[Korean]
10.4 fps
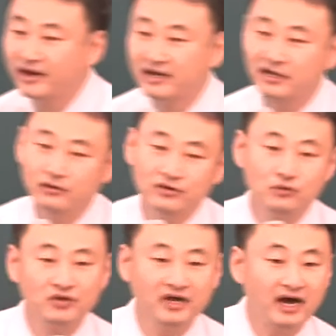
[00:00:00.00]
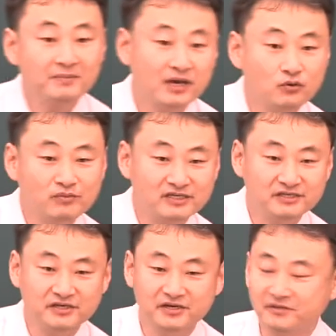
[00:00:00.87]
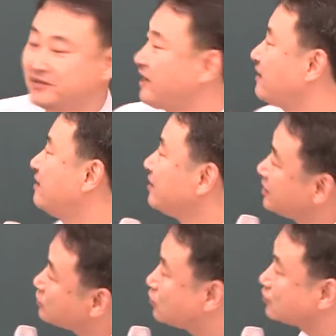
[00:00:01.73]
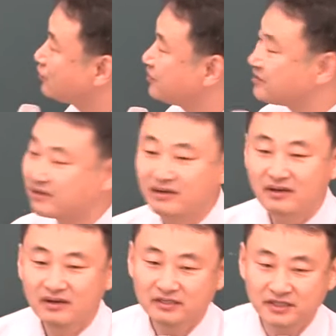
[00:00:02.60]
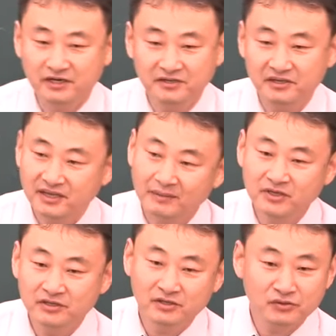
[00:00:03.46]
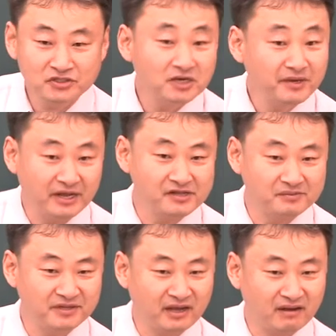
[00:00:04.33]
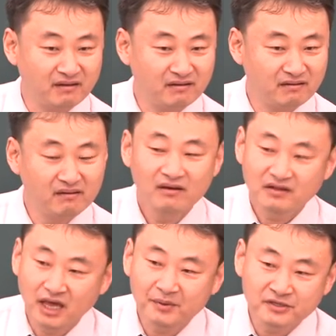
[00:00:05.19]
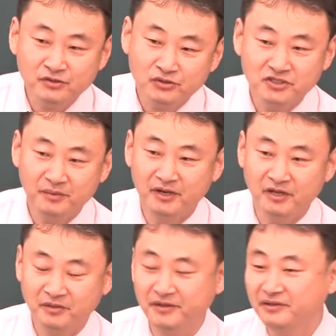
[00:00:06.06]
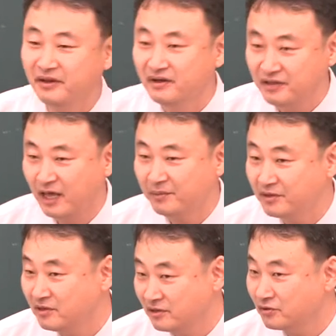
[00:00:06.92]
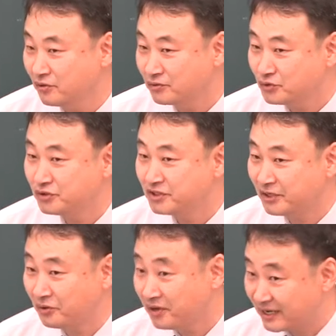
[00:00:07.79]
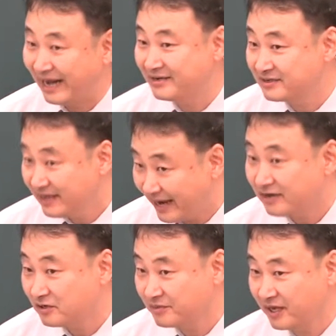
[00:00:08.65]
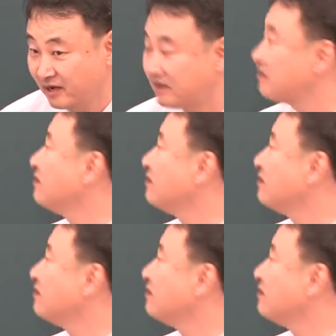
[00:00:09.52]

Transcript: 관한 내용을 우리가 함께 공부하신 적이 있습니다. 이 공동구는 최근 3년 연속 시험에 냈습니다. 3번 연속 시험에 냈으면 4번 연속 출제도 가능할 겁니다.